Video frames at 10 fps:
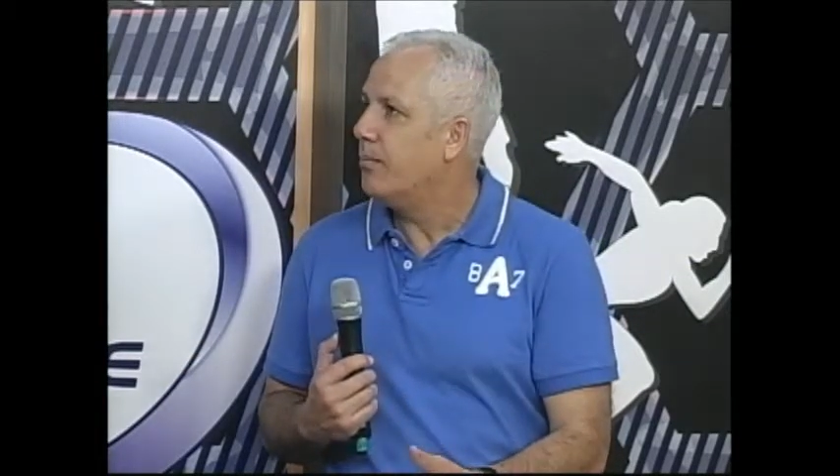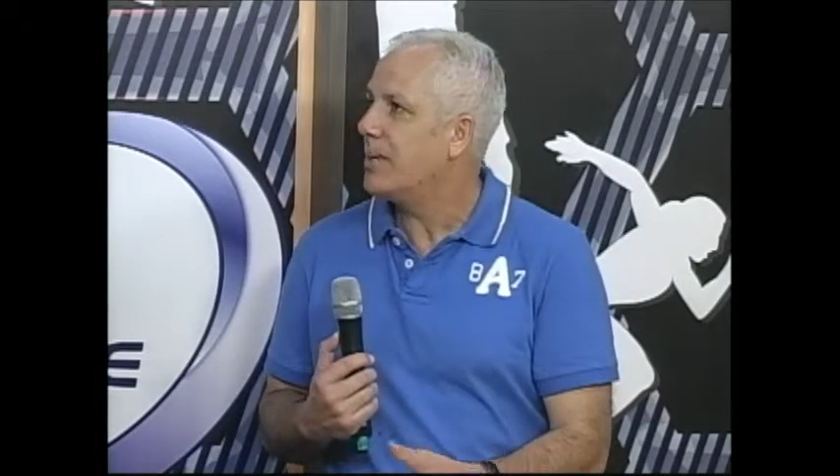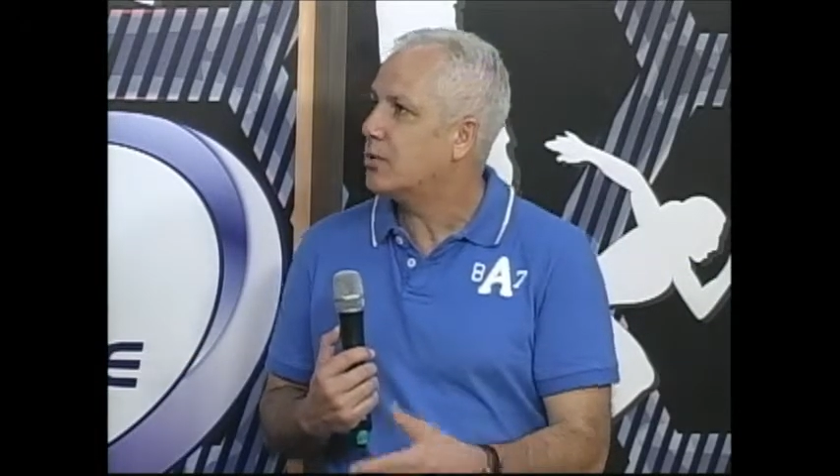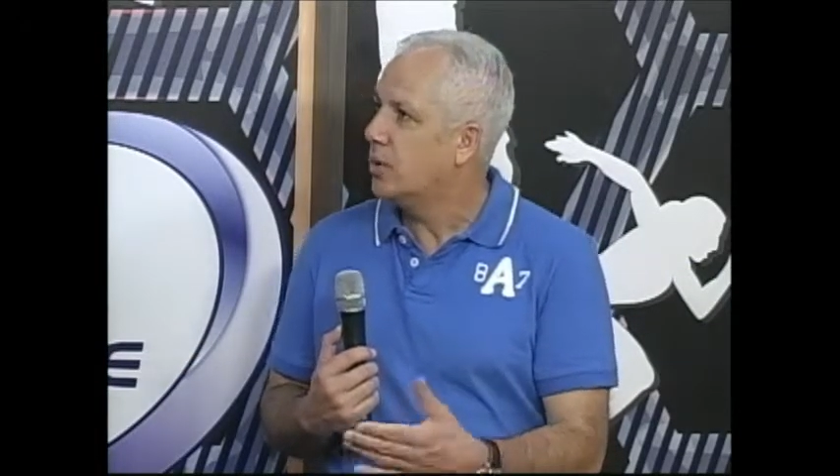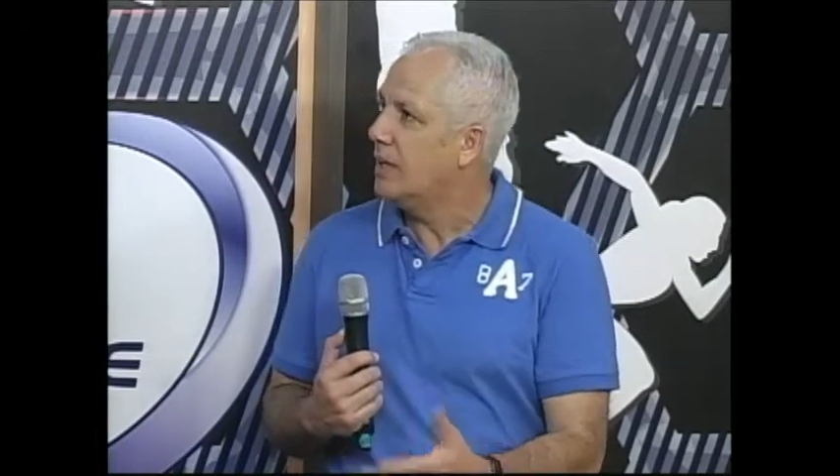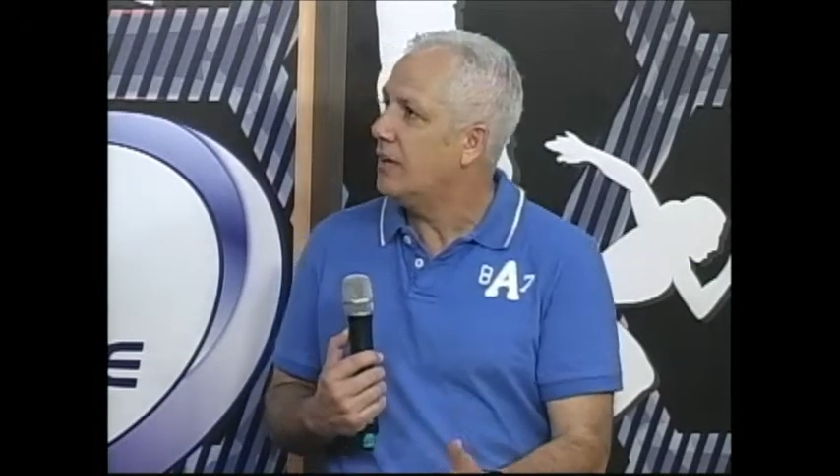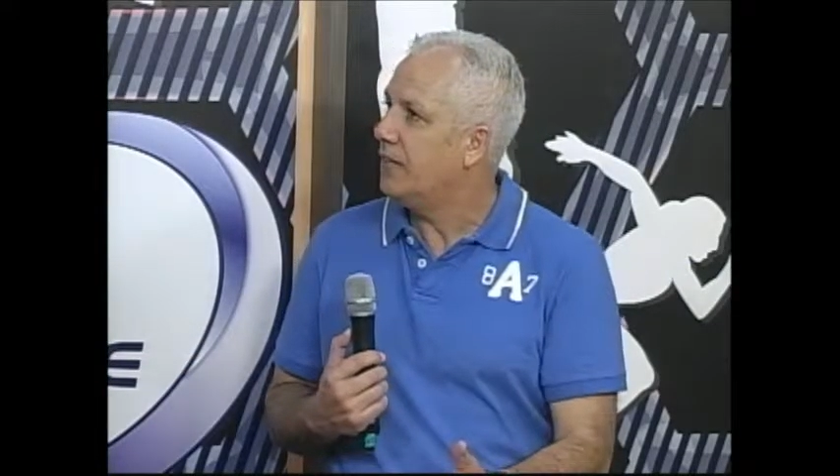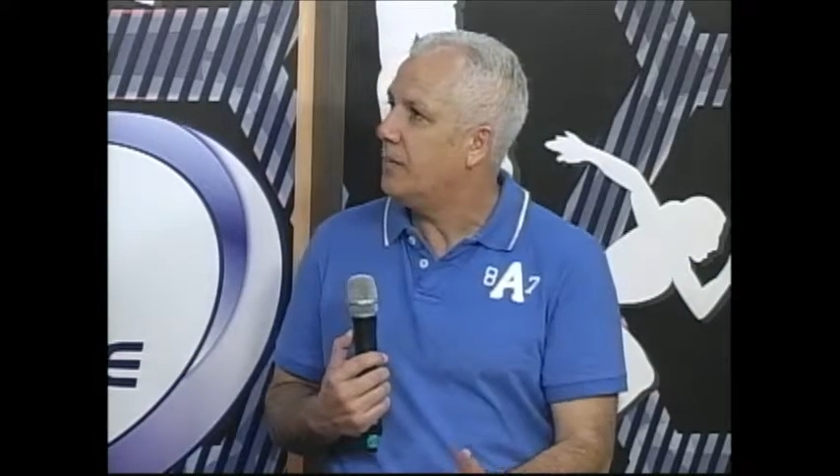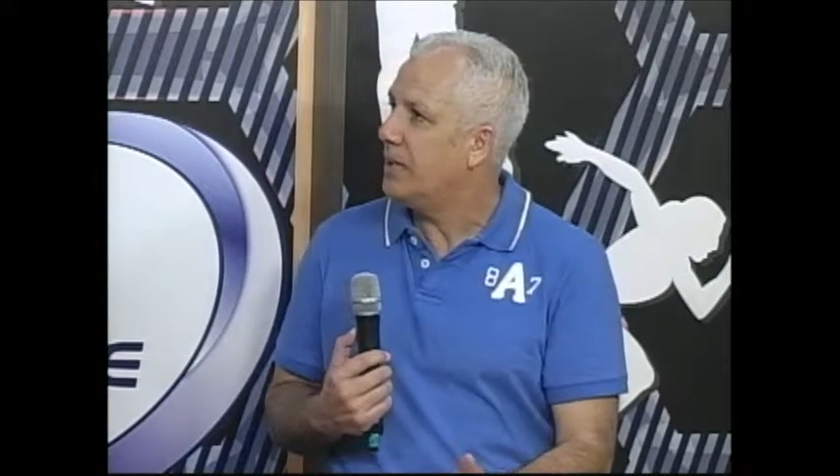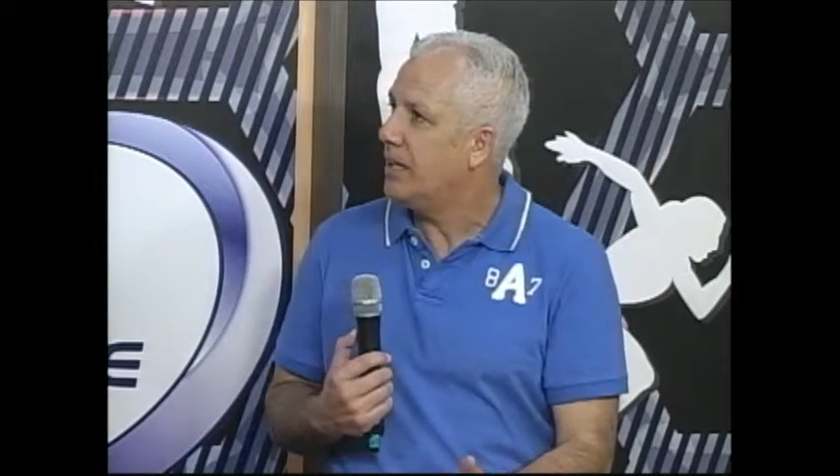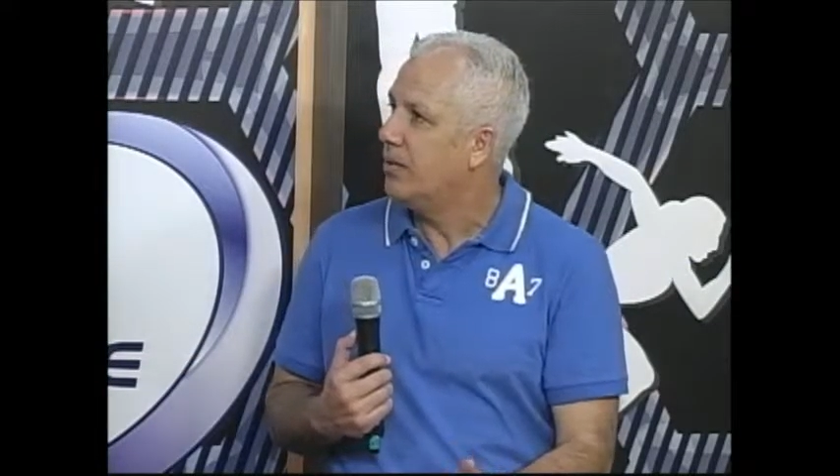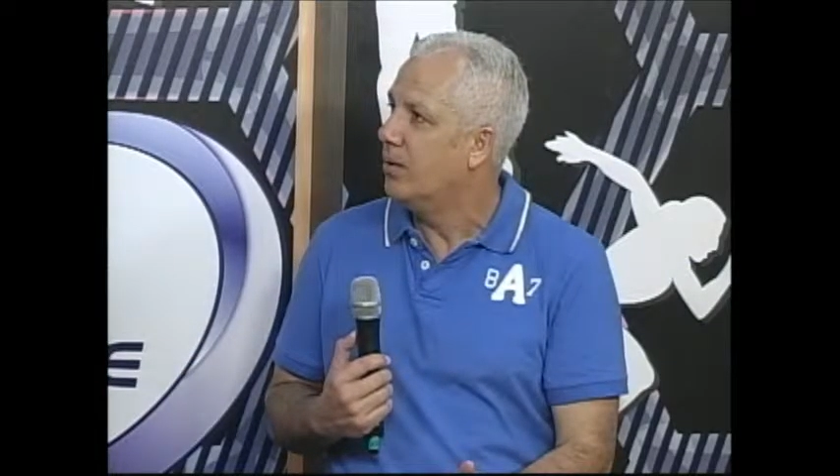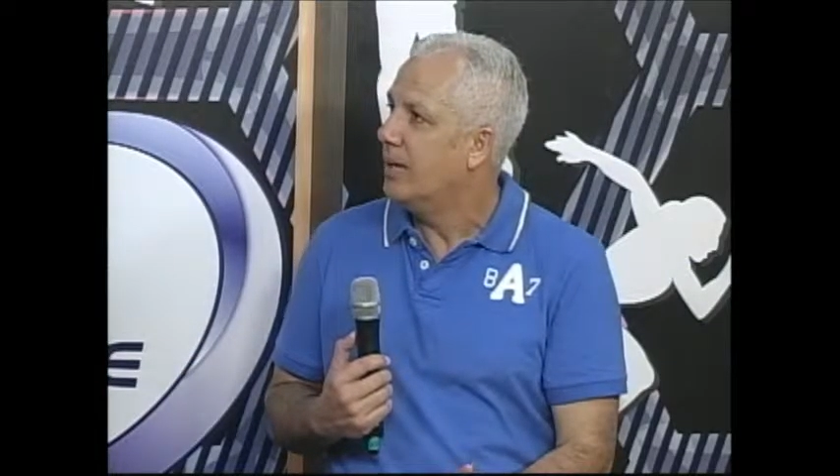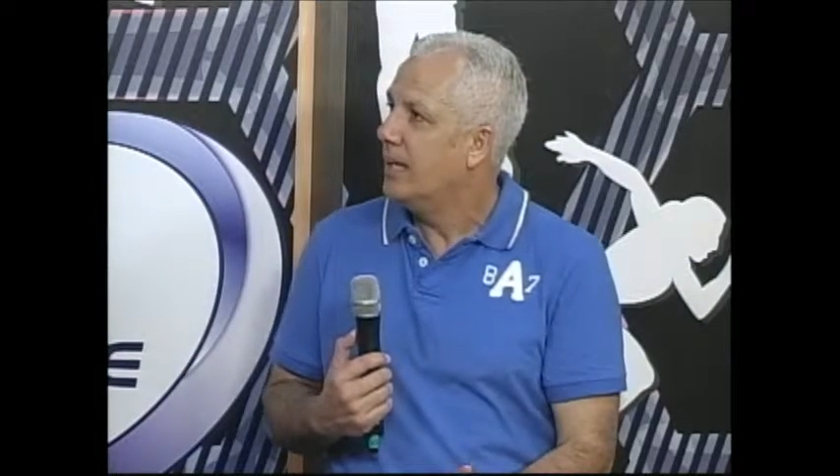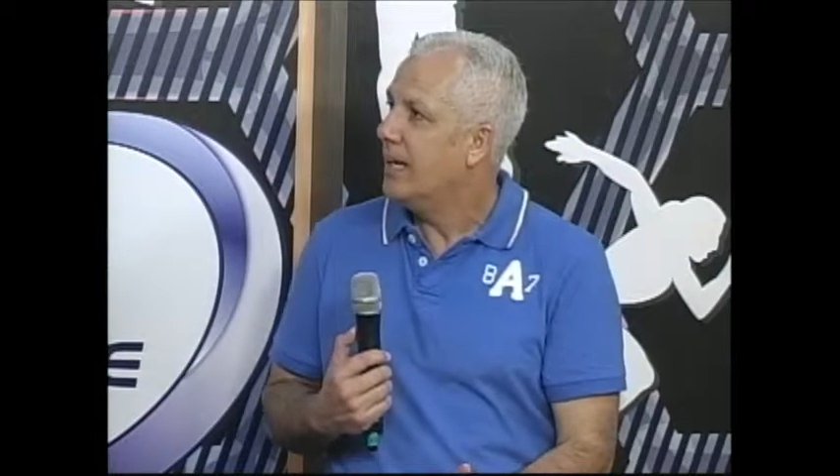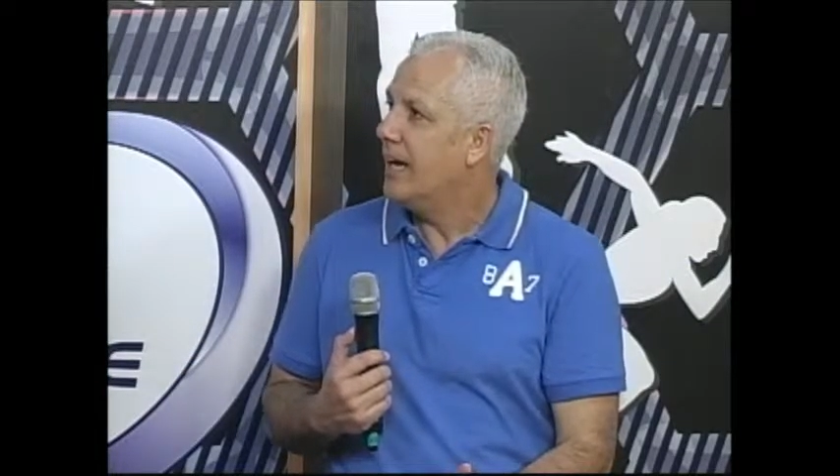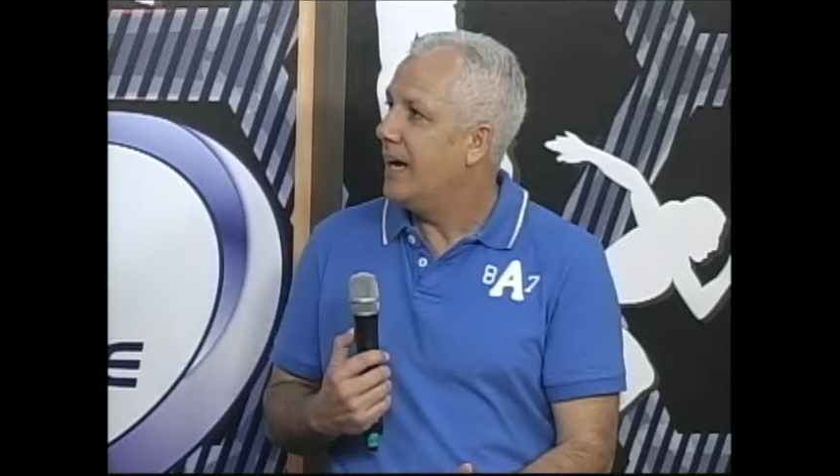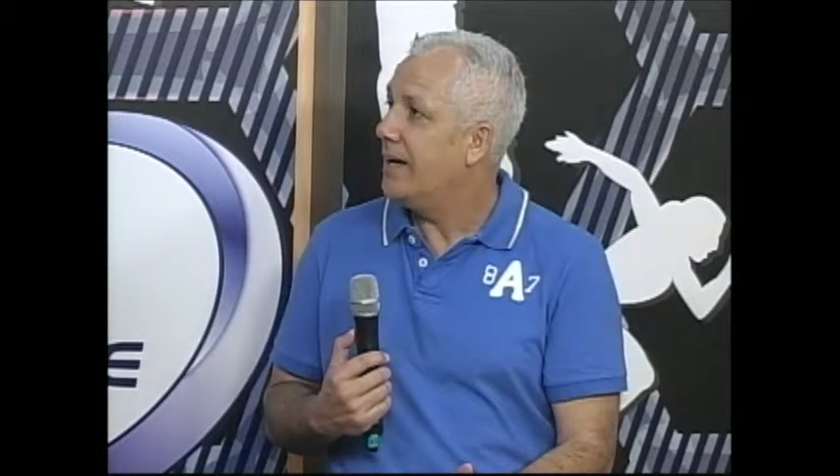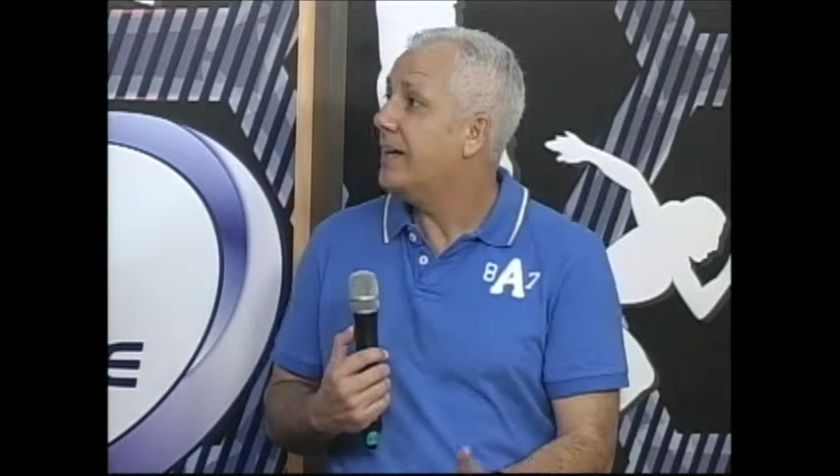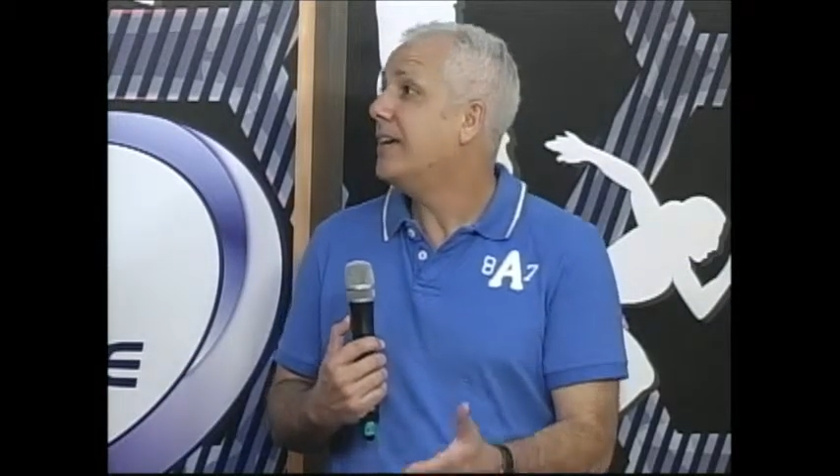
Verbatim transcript: O masculino e feminino, né?